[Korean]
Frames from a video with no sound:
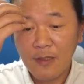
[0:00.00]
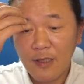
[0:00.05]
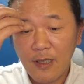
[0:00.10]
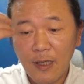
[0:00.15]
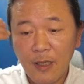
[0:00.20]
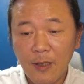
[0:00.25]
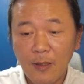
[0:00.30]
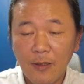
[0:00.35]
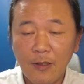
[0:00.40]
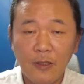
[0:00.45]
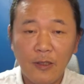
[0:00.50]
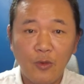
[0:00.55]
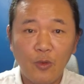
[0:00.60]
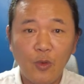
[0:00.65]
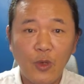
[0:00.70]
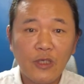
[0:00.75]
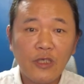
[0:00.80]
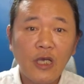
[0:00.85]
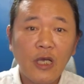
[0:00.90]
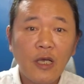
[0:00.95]
예, 이
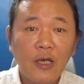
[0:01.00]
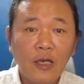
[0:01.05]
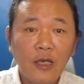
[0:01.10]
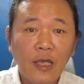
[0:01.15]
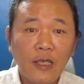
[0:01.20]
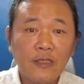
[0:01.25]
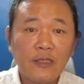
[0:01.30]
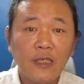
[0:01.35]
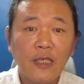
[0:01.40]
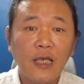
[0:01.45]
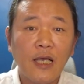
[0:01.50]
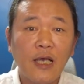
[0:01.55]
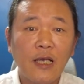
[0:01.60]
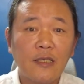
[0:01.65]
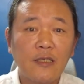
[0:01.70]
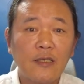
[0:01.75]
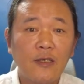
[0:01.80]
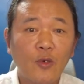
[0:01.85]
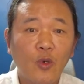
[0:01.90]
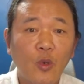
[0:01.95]
외장 SD
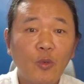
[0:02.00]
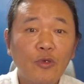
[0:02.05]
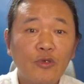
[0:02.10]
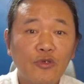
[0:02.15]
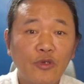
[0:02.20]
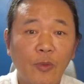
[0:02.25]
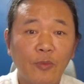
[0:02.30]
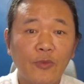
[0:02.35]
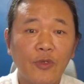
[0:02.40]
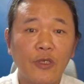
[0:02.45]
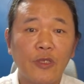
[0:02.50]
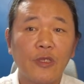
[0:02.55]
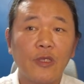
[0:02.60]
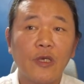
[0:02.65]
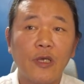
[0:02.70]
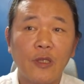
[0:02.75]
카드를 꼽을 수 없는